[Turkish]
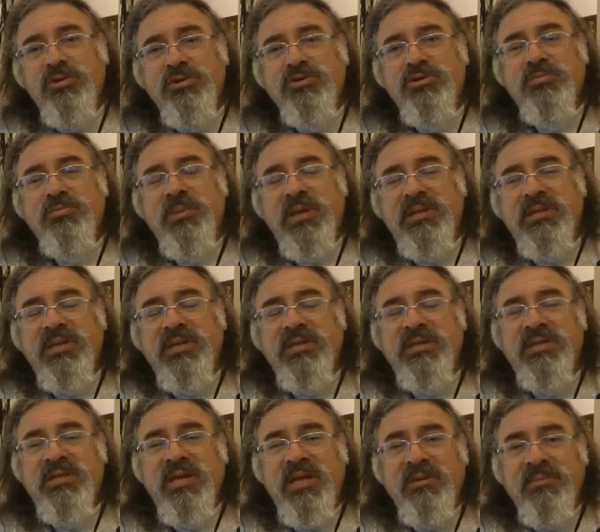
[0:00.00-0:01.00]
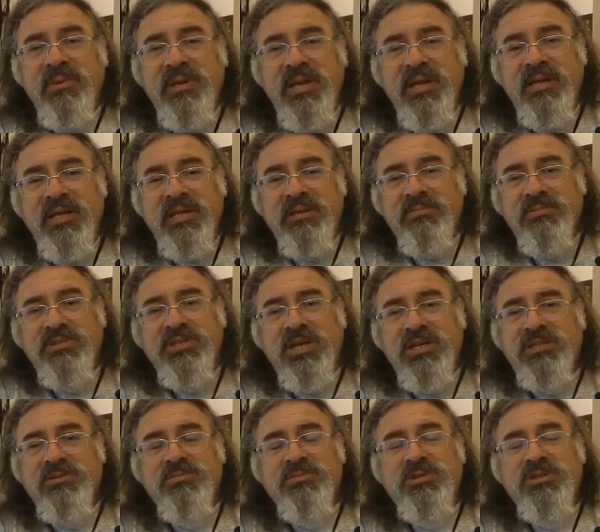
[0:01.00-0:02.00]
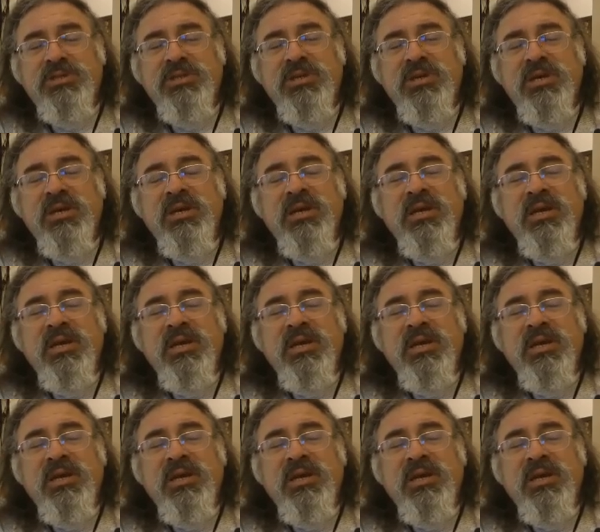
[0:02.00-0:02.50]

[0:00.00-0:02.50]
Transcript: Üç gün bekledik. Yani merak etmiş açmış.